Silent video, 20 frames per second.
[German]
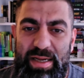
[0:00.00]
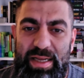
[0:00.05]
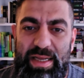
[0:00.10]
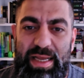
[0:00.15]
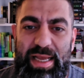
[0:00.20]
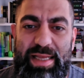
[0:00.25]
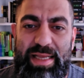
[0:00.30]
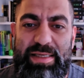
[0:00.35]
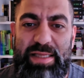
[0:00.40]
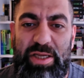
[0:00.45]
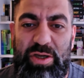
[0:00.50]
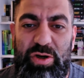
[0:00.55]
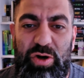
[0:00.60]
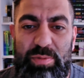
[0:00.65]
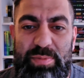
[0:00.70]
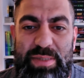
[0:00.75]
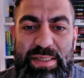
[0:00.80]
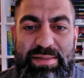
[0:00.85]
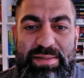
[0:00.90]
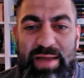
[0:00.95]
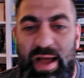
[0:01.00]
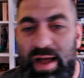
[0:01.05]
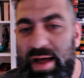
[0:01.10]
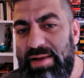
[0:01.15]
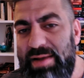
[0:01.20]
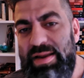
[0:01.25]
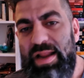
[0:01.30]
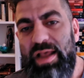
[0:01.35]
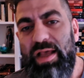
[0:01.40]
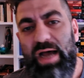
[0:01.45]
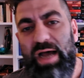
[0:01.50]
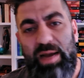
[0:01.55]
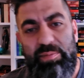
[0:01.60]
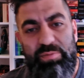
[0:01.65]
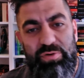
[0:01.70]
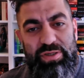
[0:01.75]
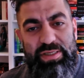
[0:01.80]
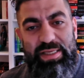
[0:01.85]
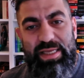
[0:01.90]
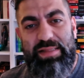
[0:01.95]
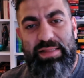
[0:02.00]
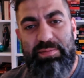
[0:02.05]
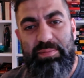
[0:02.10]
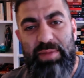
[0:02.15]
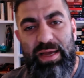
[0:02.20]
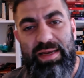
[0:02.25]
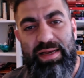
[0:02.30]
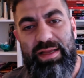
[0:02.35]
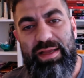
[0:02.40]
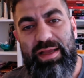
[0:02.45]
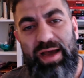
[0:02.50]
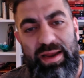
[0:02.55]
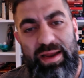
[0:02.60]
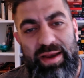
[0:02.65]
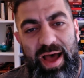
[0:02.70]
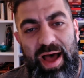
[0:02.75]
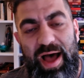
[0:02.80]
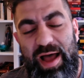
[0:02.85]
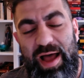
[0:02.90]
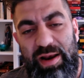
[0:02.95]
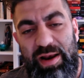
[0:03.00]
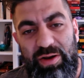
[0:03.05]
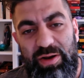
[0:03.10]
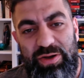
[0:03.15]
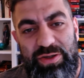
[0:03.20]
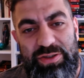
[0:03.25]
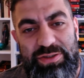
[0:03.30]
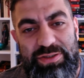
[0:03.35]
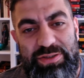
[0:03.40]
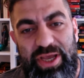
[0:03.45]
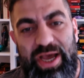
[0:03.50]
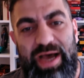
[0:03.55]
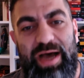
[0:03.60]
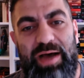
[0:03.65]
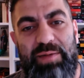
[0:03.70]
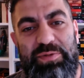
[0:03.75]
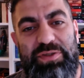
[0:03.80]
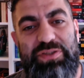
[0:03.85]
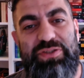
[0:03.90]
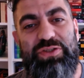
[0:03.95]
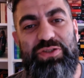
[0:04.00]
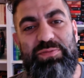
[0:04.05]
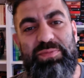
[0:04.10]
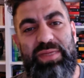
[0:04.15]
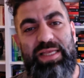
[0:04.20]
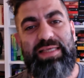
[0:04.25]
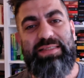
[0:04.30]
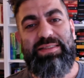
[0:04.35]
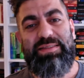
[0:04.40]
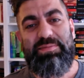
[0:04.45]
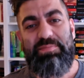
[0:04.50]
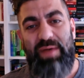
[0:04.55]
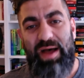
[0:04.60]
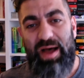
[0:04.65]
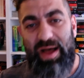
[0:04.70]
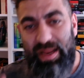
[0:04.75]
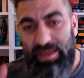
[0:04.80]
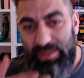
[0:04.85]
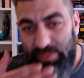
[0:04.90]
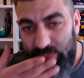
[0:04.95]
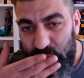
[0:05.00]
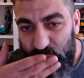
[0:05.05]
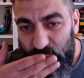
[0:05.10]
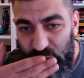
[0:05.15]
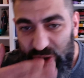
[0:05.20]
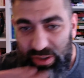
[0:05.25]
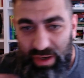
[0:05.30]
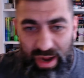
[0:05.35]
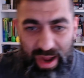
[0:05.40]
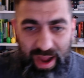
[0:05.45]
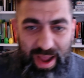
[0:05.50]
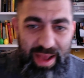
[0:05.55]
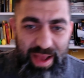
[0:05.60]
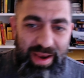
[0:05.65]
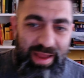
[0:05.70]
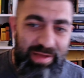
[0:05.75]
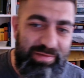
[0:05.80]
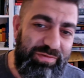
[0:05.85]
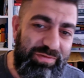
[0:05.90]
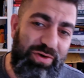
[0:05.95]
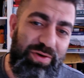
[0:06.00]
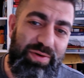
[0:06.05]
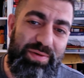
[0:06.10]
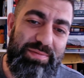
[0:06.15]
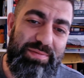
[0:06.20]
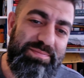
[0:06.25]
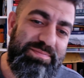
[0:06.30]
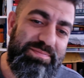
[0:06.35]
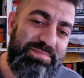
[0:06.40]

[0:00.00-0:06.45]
in den Kommentaren, abonniert meinen Kanal und ja, bis zum nächsten Mal. I love you.